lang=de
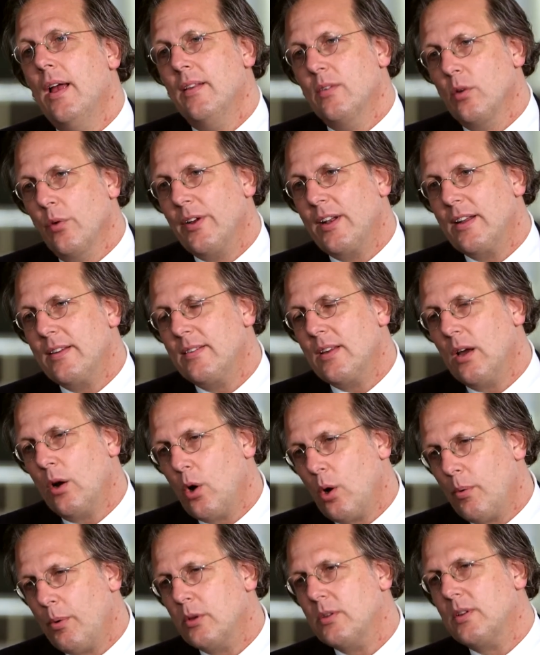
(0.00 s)
Insofern ist der
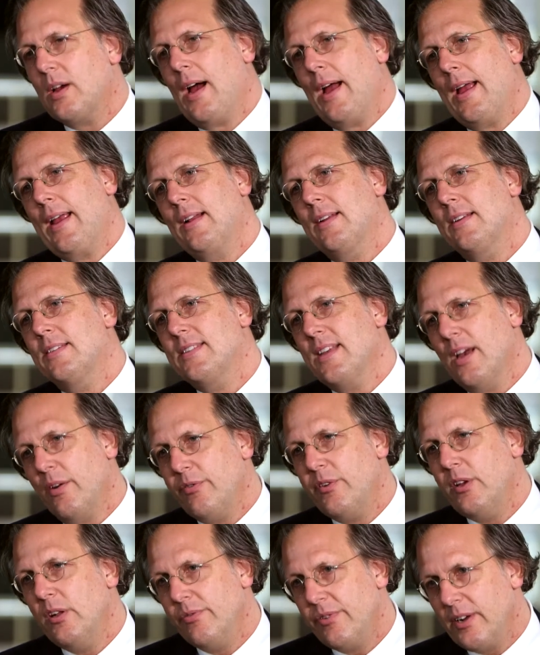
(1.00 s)
Roboter eigentlich sehr
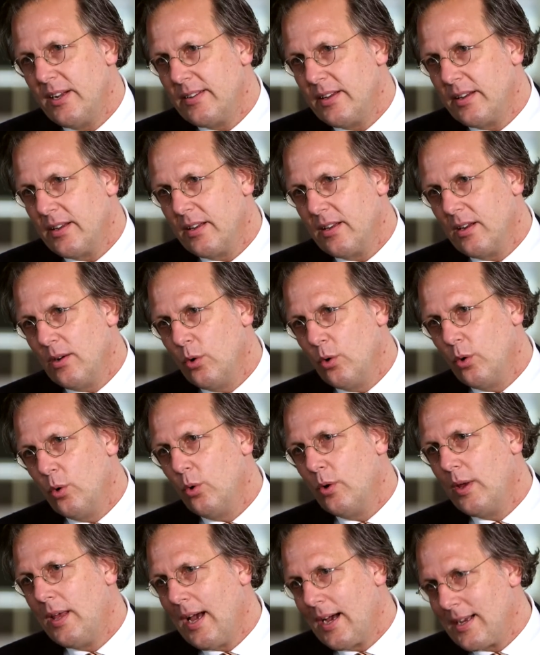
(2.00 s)
vielfältig in der
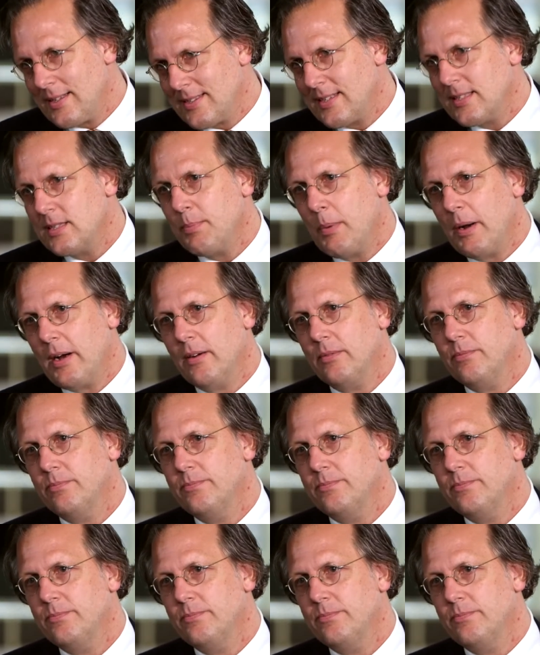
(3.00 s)
Urologie einsetzbar.